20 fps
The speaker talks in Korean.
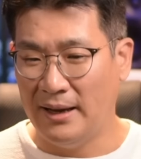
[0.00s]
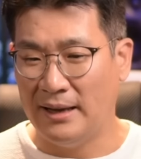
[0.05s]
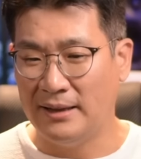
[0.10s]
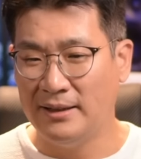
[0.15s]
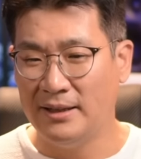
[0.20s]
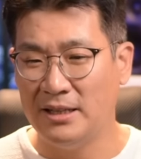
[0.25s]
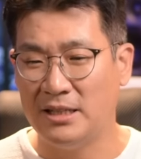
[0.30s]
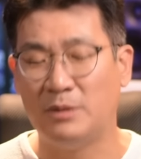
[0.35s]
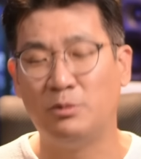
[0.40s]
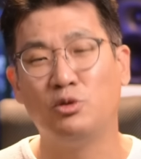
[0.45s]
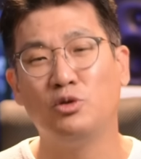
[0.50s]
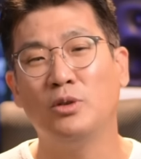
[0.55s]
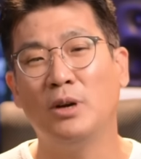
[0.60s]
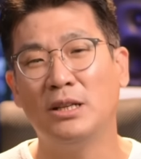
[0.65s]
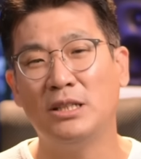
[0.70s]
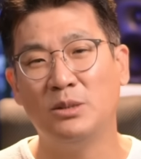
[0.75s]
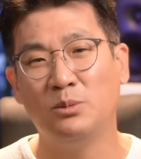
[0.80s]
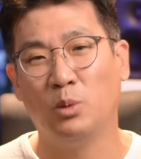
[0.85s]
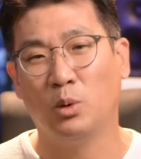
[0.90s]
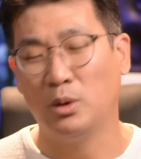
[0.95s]
애들이
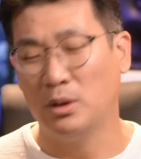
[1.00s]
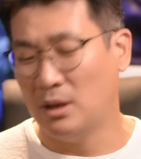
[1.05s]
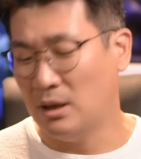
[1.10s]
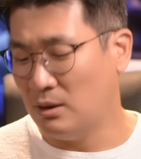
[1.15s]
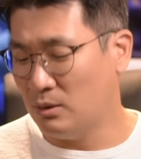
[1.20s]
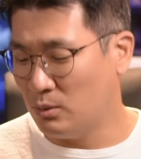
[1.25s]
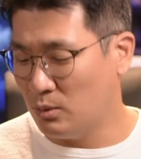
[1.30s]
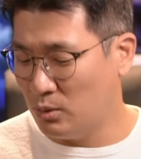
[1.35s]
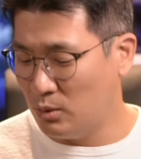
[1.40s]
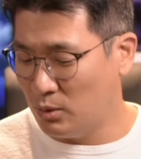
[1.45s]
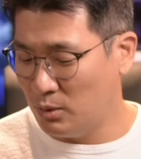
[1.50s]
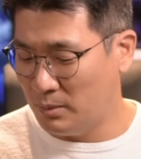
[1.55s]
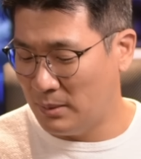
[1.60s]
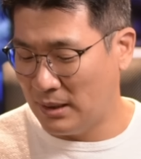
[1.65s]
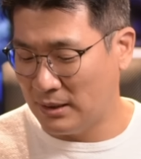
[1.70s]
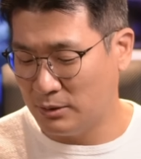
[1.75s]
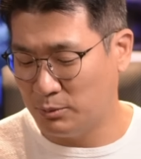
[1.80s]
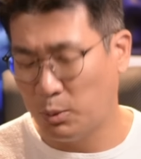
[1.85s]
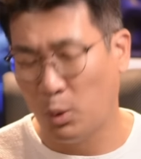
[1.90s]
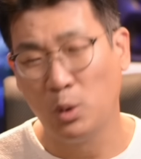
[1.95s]
집중하지 못하고
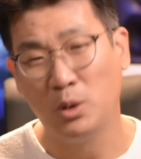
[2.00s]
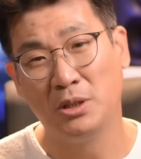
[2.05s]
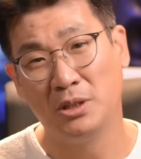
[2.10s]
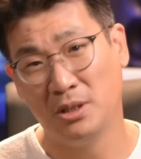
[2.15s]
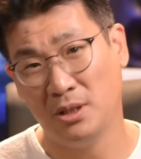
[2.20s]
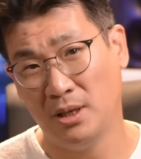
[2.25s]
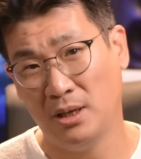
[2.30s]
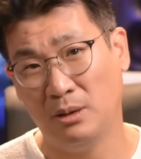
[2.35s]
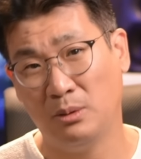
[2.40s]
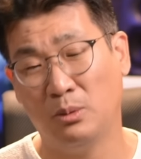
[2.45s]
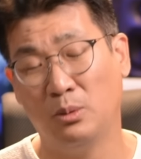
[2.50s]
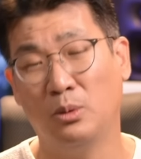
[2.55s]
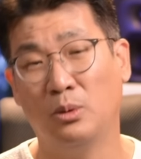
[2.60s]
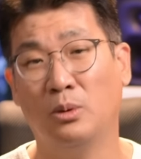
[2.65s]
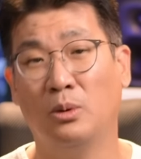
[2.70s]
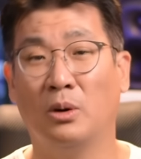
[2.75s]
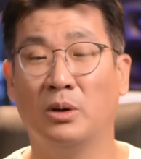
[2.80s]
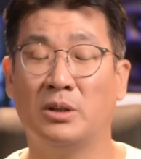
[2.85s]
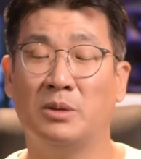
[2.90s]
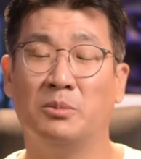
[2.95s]
막
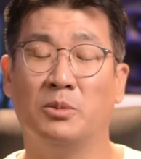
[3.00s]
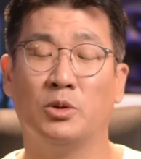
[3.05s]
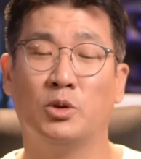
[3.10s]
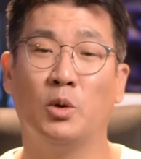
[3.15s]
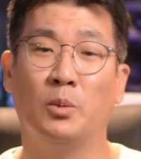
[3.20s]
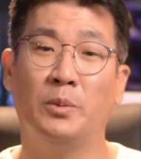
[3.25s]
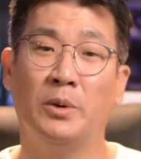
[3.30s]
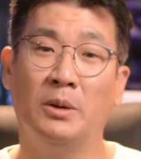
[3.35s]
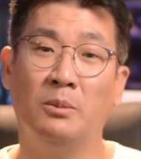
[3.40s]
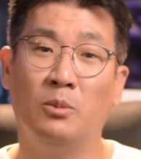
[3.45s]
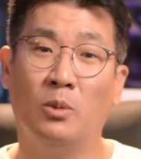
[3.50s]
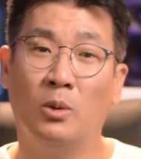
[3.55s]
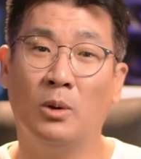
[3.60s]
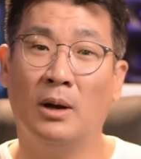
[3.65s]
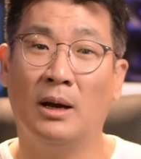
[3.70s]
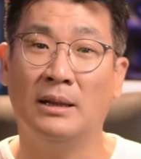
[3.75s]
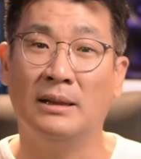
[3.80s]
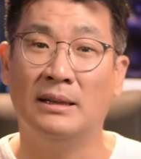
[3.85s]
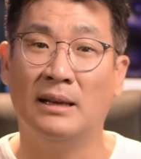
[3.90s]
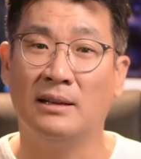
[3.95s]
보채고 어디 뭐
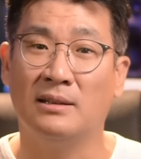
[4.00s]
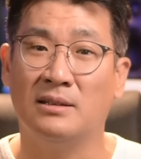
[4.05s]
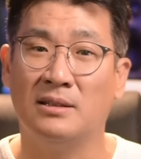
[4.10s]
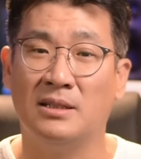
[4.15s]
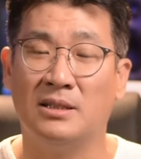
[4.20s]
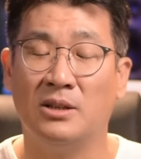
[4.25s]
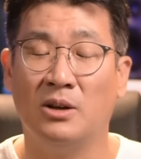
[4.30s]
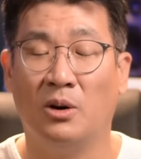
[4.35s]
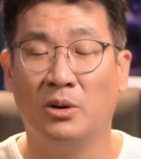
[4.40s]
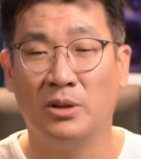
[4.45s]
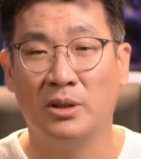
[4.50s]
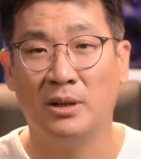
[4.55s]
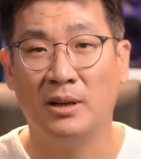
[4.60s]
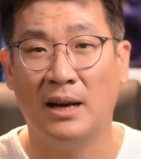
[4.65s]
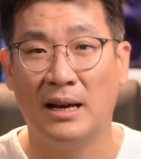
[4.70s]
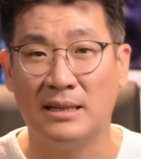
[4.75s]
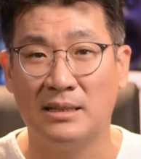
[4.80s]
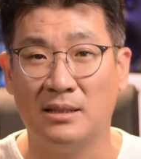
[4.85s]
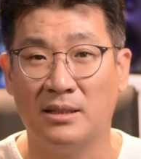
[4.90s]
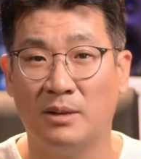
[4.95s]
쇼핑몰 간다든지 어디를
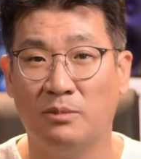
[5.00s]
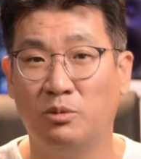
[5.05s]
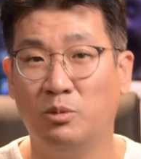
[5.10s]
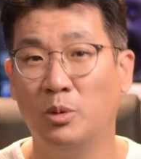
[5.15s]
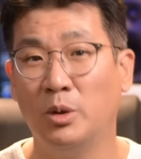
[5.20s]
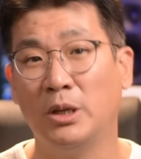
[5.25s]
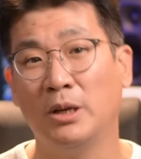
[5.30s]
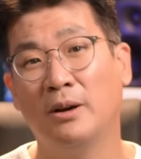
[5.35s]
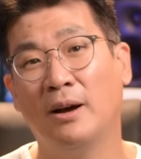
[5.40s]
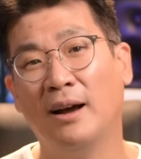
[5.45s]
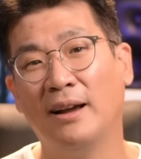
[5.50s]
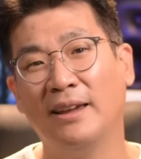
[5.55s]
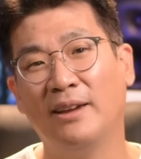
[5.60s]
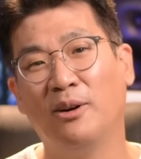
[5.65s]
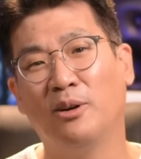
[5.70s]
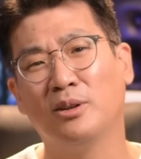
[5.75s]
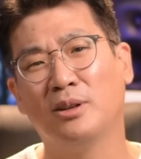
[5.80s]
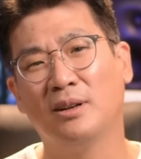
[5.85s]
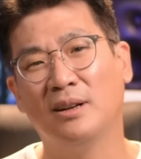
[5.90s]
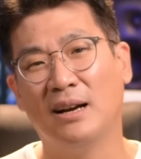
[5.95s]
갔을 때 부모님과
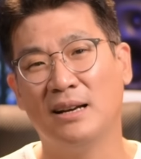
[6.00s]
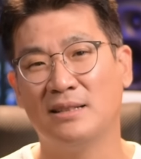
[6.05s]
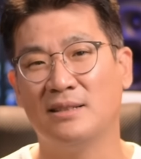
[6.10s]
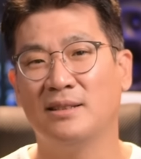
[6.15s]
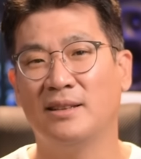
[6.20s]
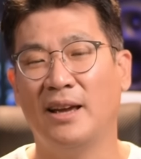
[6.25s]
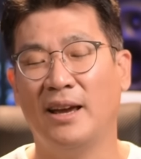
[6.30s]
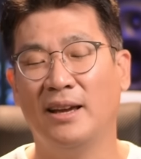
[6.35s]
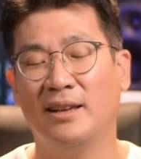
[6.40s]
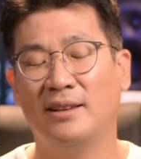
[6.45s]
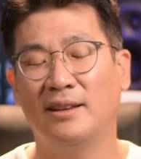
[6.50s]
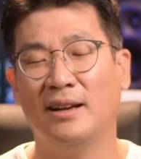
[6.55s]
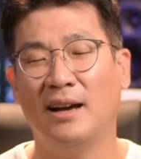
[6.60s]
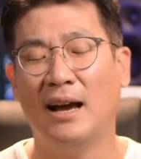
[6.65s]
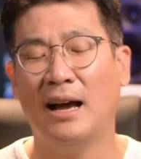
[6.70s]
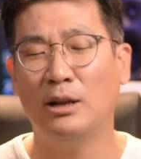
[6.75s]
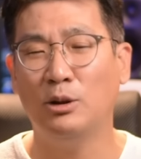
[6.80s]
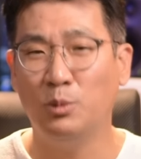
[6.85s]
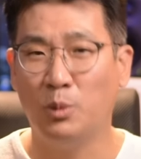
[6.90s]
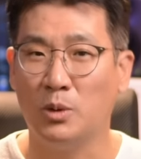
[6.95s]
함께 어디를 갔을 때 애들이
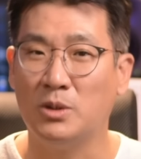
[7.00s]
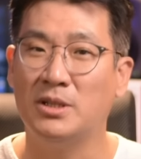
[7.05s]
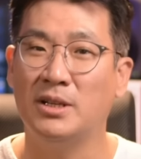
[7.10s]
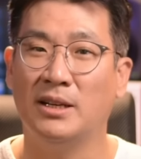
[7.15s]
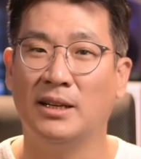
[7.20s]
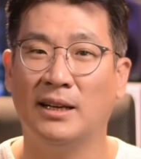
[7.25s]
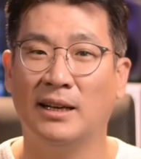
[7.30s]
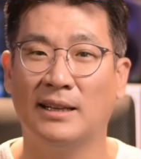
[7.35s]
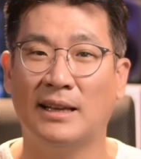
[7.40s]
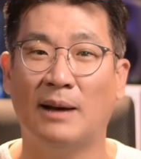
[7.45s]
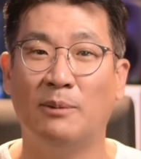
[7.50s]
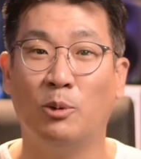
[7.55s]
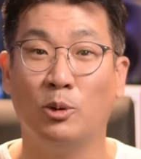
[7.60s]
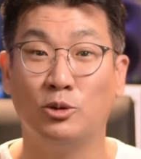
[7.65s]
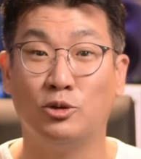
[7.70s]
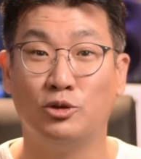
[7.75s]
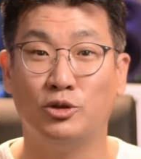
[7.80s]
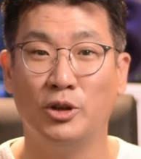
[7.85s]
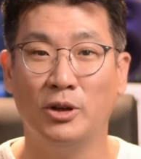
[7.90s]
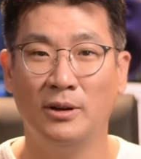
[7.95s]
하도 보채니까 다
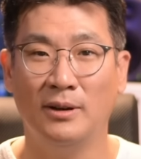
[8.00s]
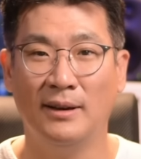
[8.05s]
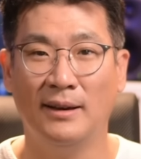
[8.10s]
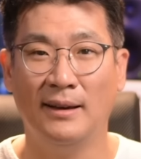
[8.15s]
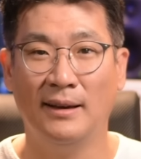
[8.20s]
뭐 주죠?